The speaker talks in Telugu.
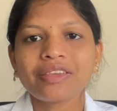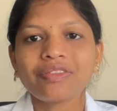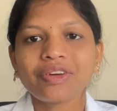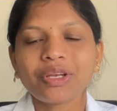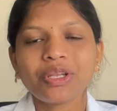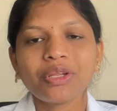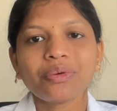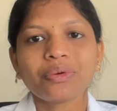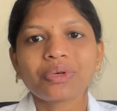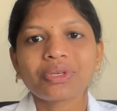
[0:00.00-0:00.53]

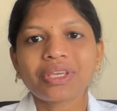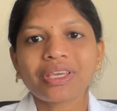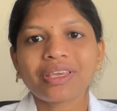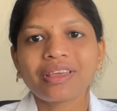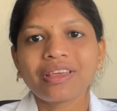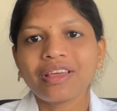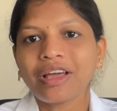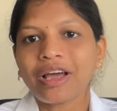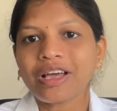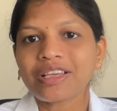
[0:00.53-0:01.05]
ఇవన్నీ ఓకే
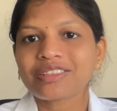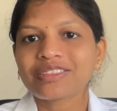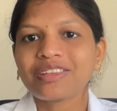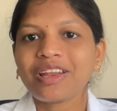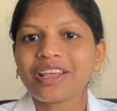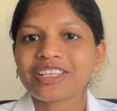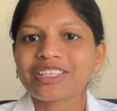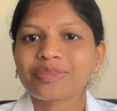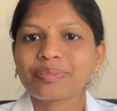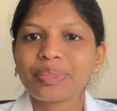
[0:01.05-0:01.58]

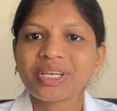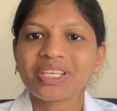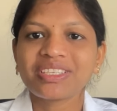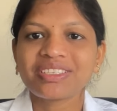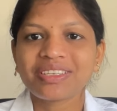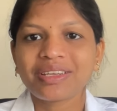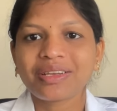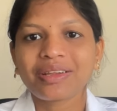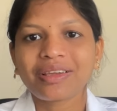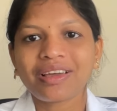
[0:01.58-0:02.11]
అసలు
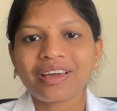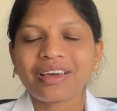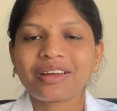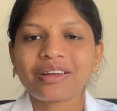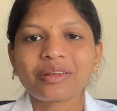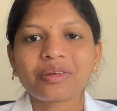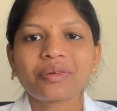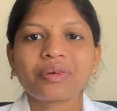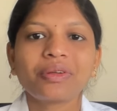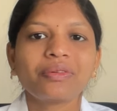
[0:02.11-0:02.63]
ఎక్స్పెక్ట్ చేయని
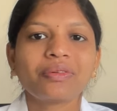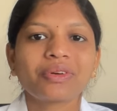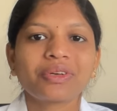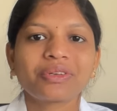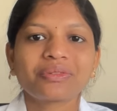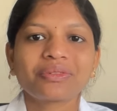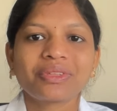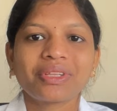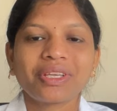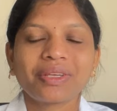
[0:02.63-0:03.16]
కారణం కూడా
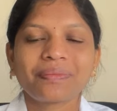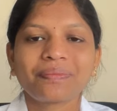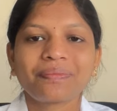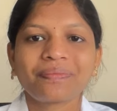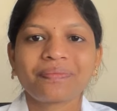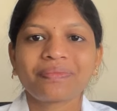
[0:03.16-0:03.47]
ఒకటి ఉంది